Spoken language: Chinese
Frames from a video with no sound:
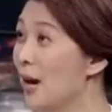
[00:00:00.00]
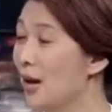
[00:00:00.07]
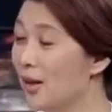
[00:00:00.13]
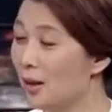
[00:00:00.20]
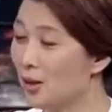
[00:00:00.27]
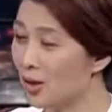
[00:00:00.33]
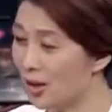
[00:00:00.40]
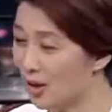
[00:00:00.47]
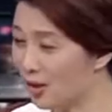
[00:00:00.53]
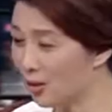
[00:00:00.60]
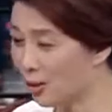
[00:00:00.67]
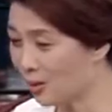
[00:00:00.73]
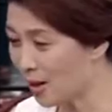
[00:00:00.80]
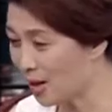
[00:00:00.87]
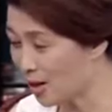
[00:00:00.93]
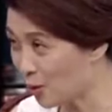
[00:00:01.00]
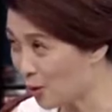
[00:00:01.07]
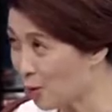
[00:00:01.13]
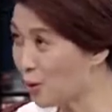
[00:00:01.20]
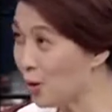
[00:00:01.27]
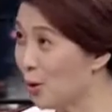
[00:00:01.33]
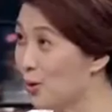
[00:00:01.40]
那其实虽然你
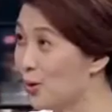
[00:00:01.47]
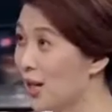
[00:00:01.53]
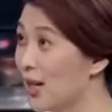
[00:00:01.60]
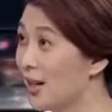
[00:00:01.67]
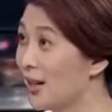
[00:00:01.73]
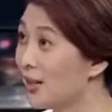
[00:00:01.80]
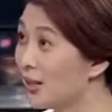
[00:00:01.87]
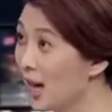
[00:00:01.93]
拥有这个，